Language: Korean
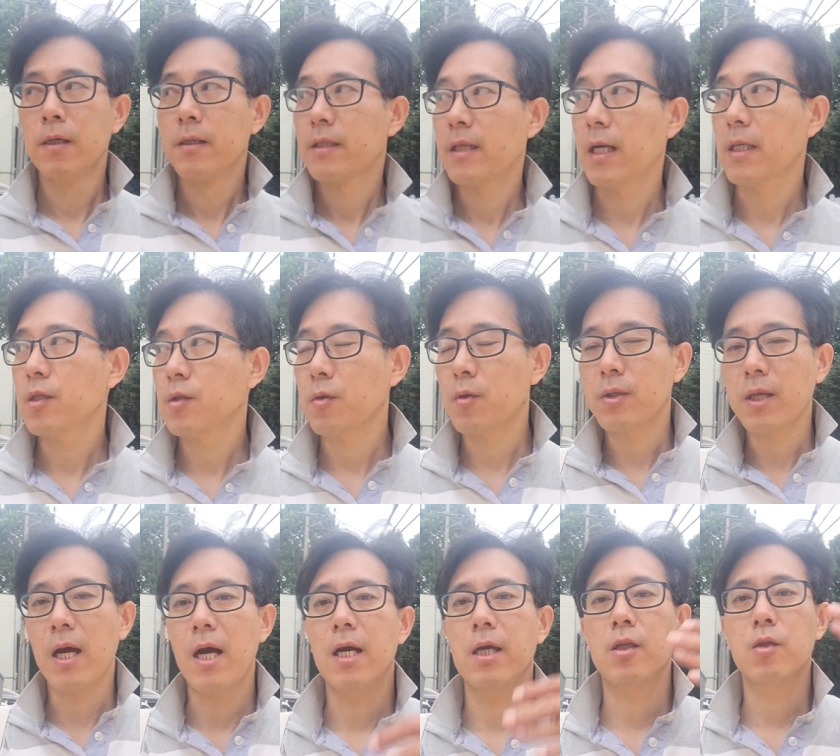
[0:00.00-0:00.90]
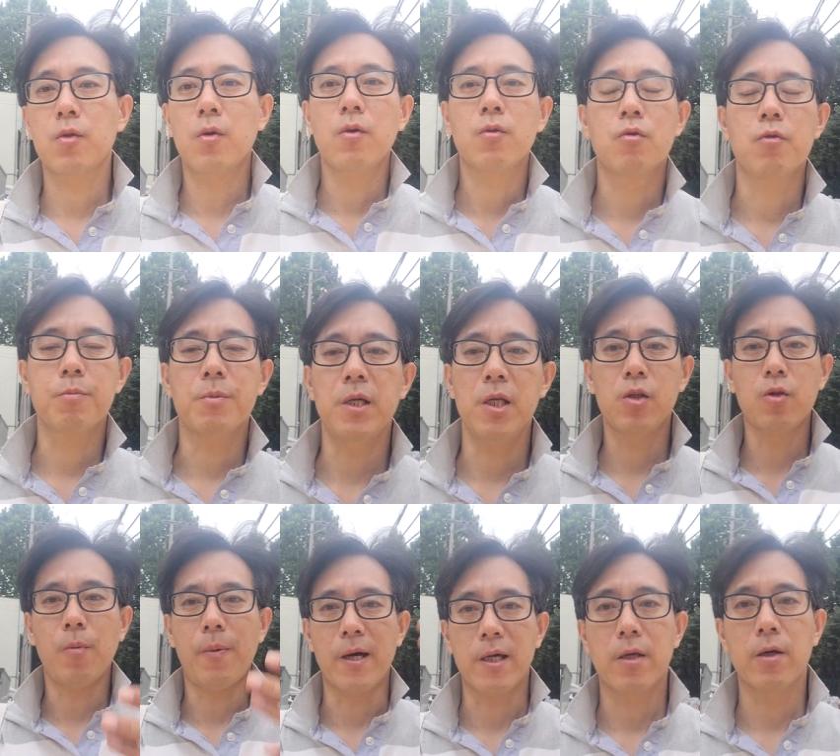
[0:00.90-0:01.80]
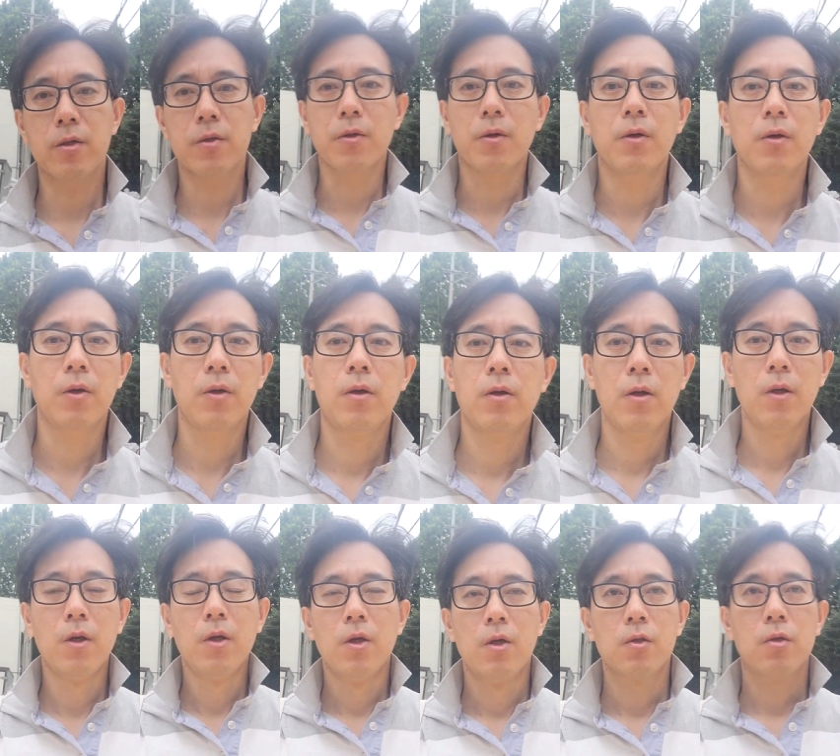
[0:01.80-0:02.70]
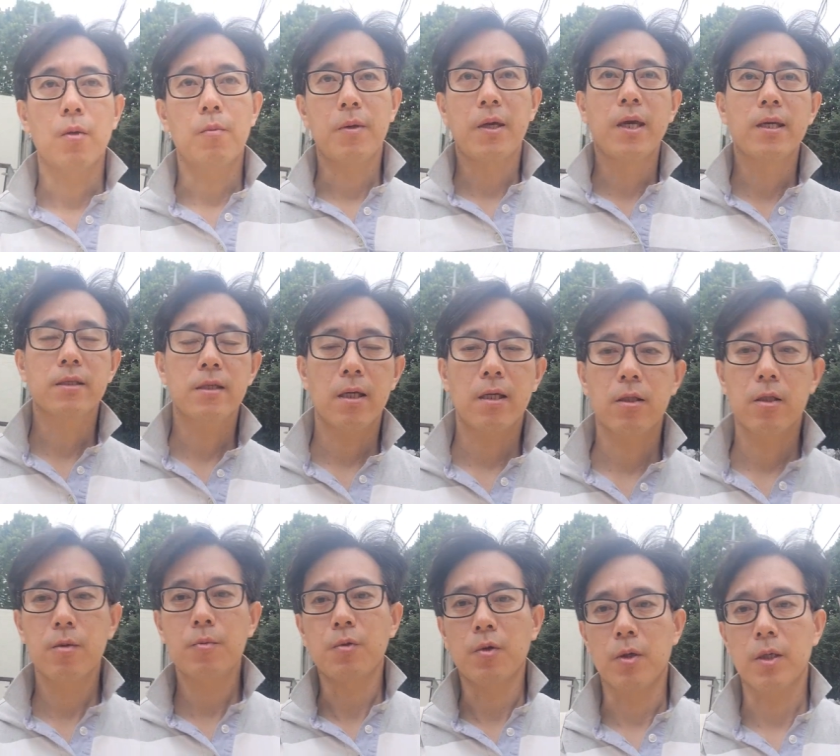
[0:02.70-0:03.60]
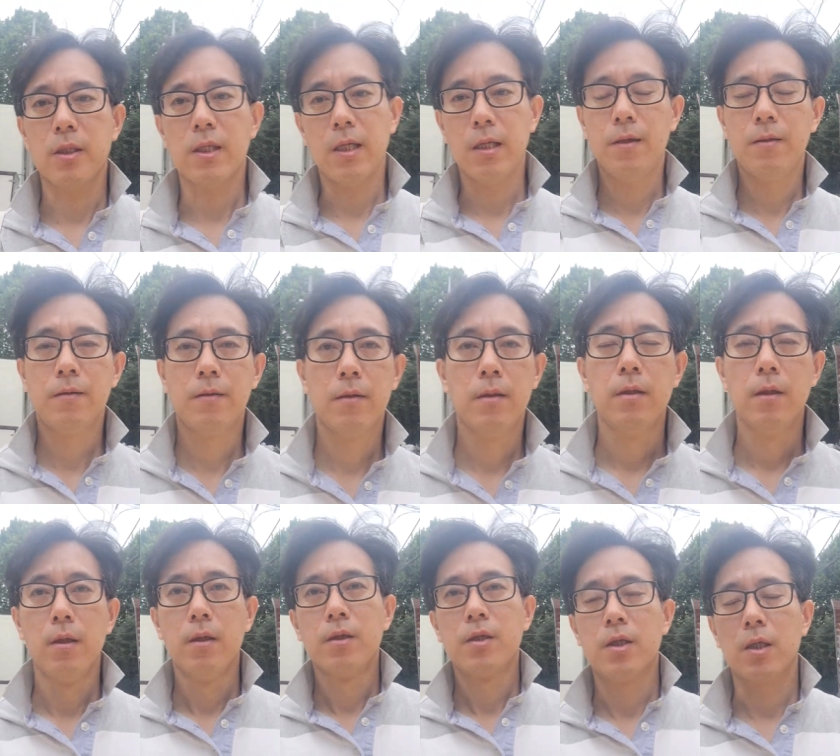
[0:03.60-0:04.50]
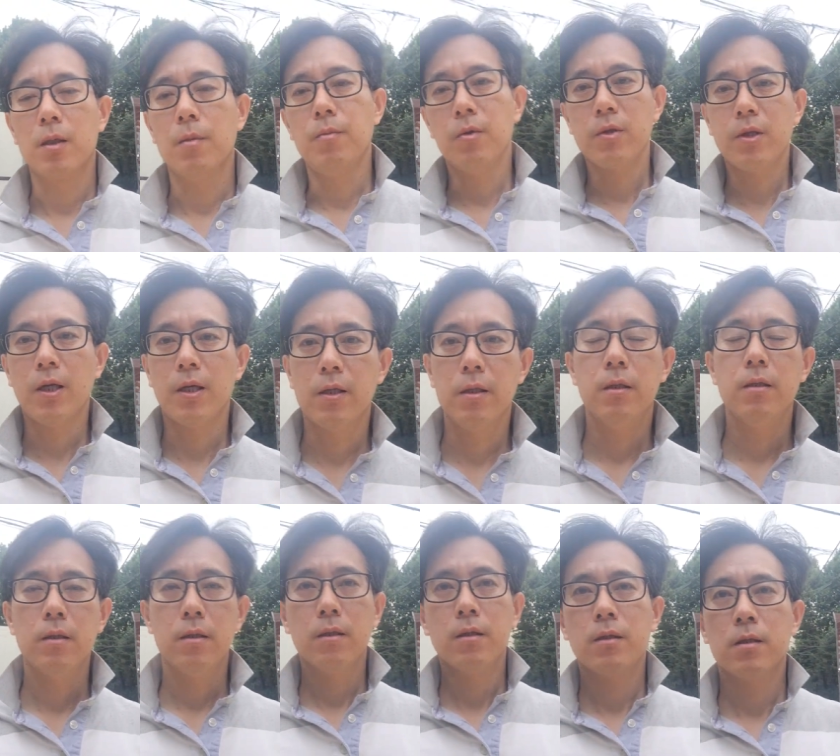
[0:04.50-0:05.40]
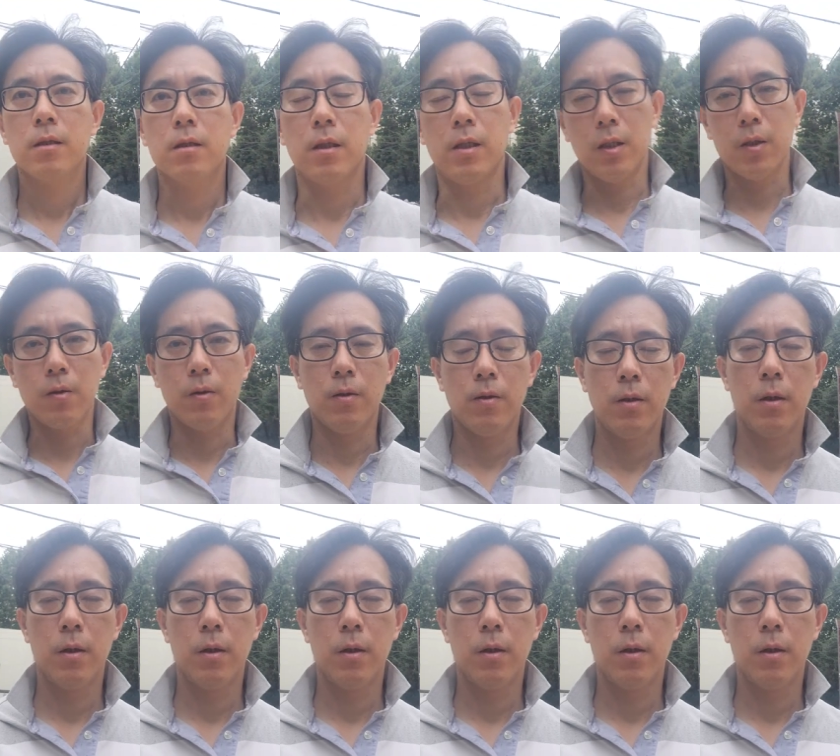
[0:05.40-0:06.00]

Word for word: 다시 또 상황이 또 국면이 또 바뀌어서 좀 괜찮았으면 좋겠다 지금보다는 그래도